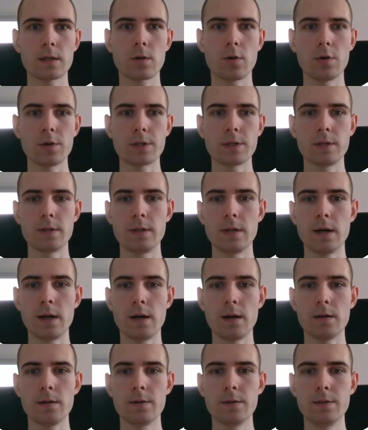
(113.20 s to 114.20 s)
kostet
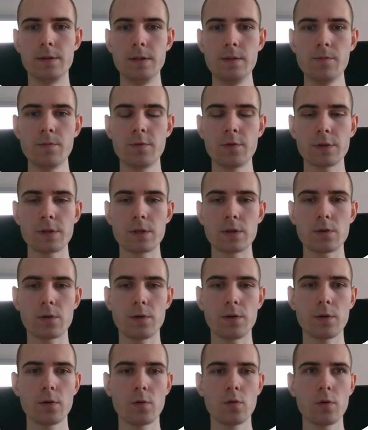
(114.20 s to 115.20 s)
ja 47
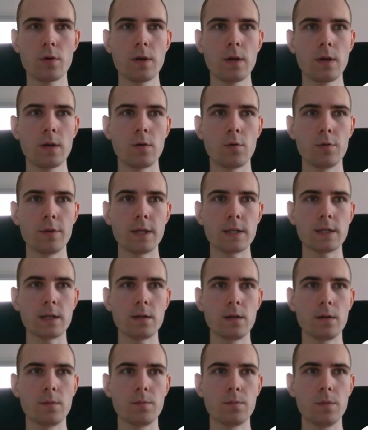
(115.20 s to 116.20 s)
Euro und das
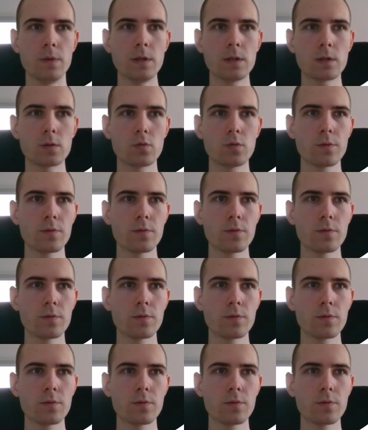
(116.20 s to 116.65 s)
hat eben nicht so gut